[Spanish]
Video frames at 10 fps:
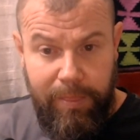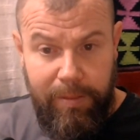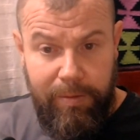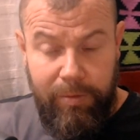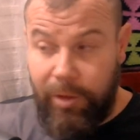
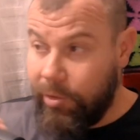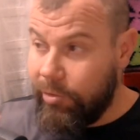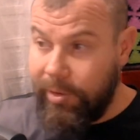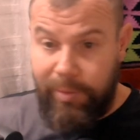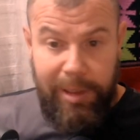¿De
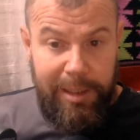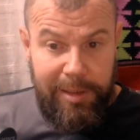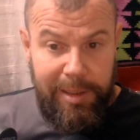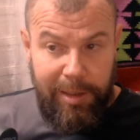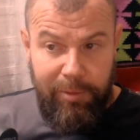dónde viene
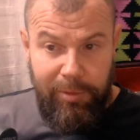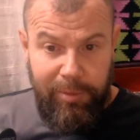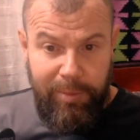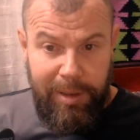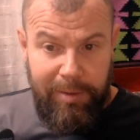esa
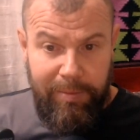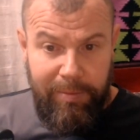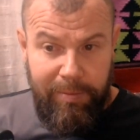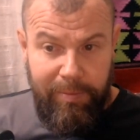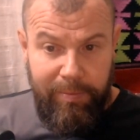culpa?
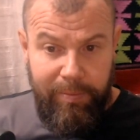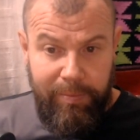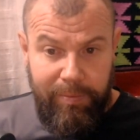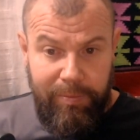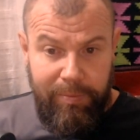
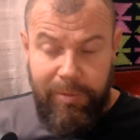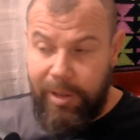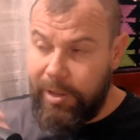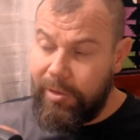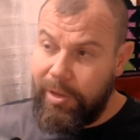
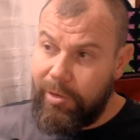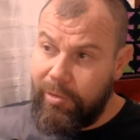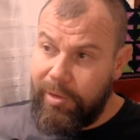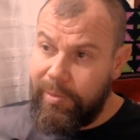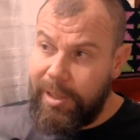¿De, de
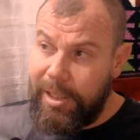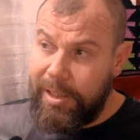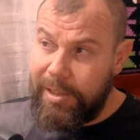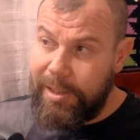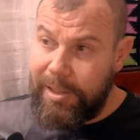dónde viene
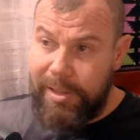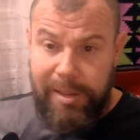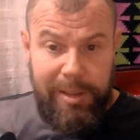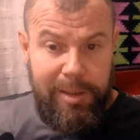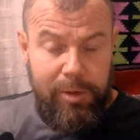esa
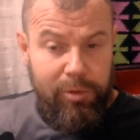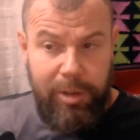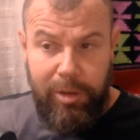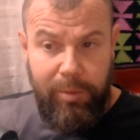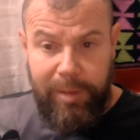sensación de
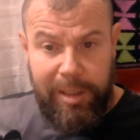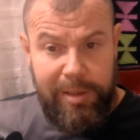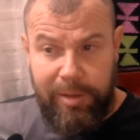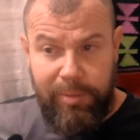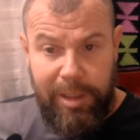no
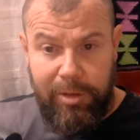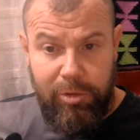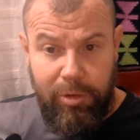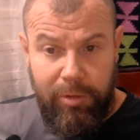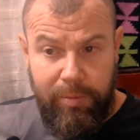
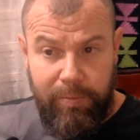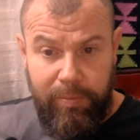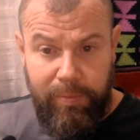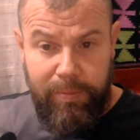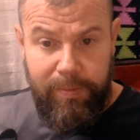merecimiento?
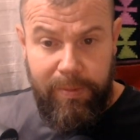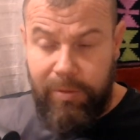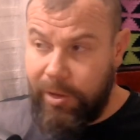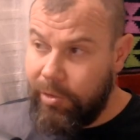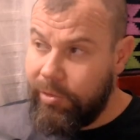
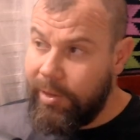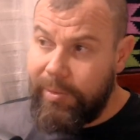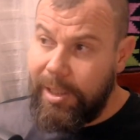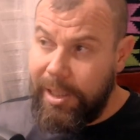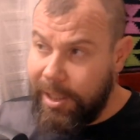¿De dónde
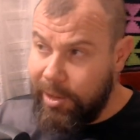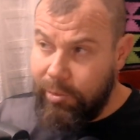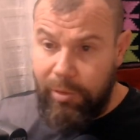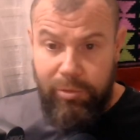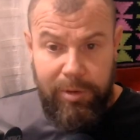viene que tu
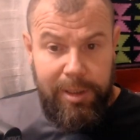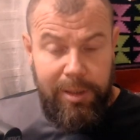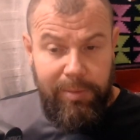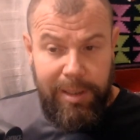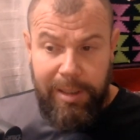autoestima